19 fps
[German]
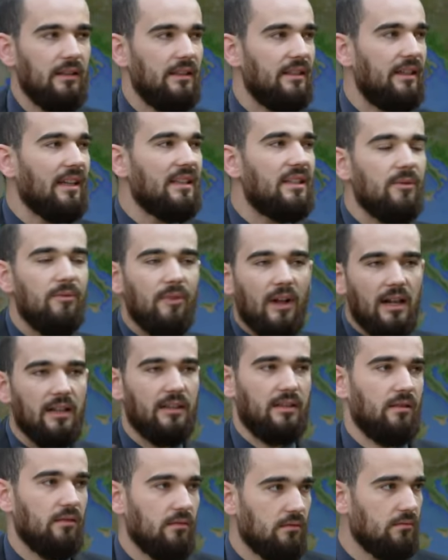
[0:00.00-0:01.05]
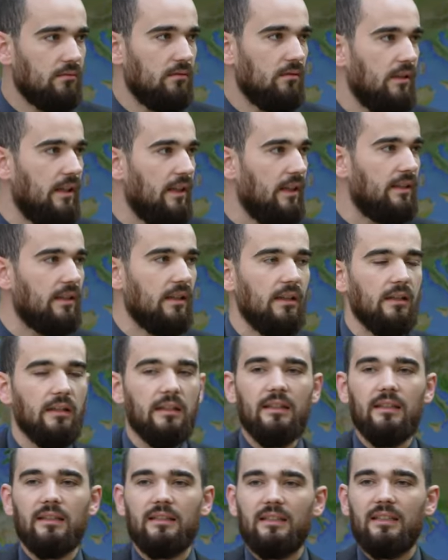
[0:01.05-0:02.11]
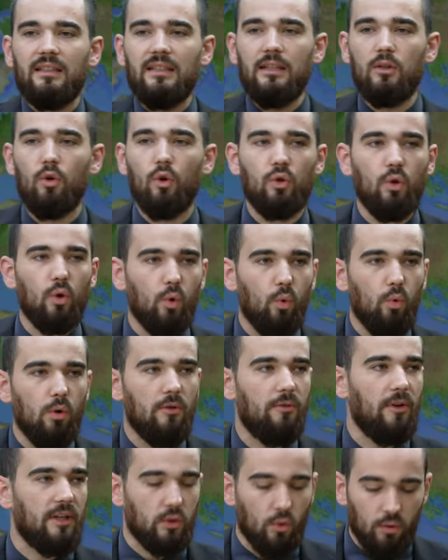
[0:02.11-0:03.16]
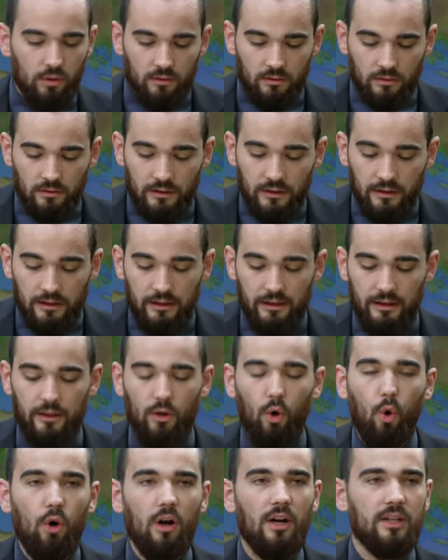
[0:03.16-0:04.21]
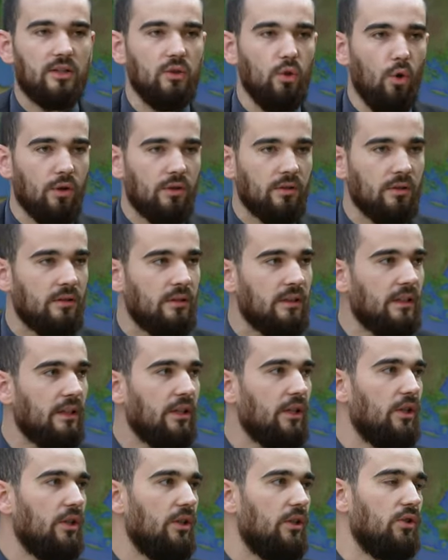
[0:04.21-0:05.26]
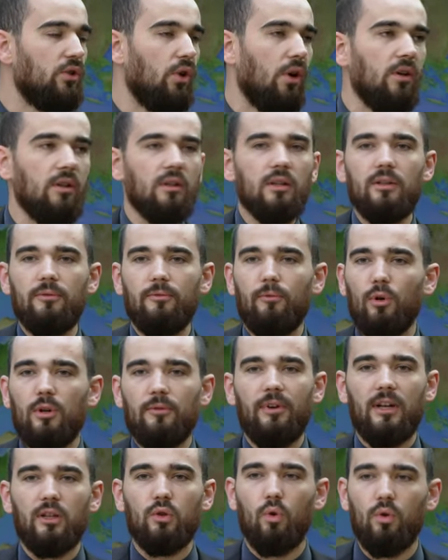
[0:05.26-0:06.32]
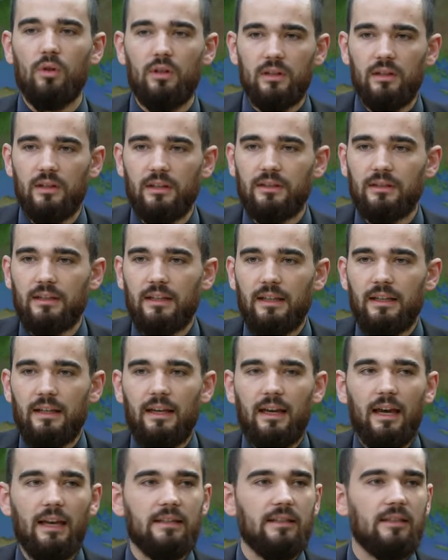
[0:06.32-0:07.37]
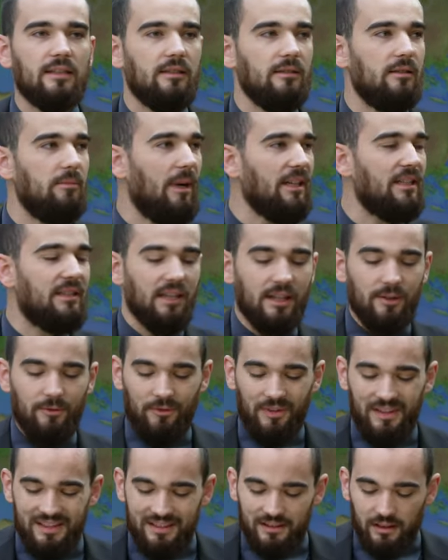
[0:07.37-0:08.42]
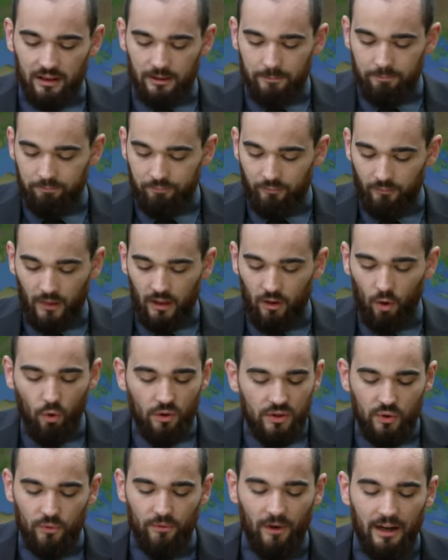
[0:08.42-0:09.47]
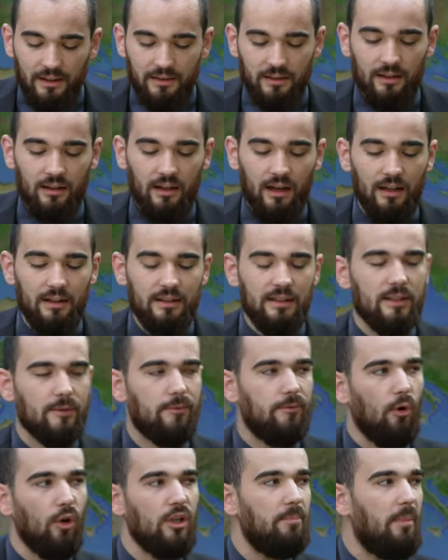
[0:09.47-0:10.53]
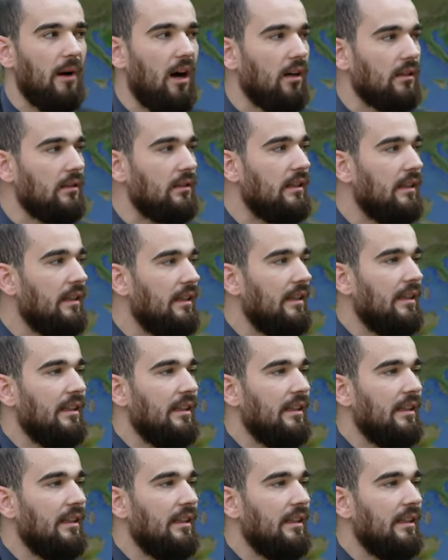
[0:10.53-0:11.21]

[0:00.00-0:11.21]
die ganze Welt ist in, in Krieg und Unruhe versunken, in Hungersnöten, Sonne wurde verdunkelt, es ist die meiste Zeit finster und so weiter. All diese furchtbaren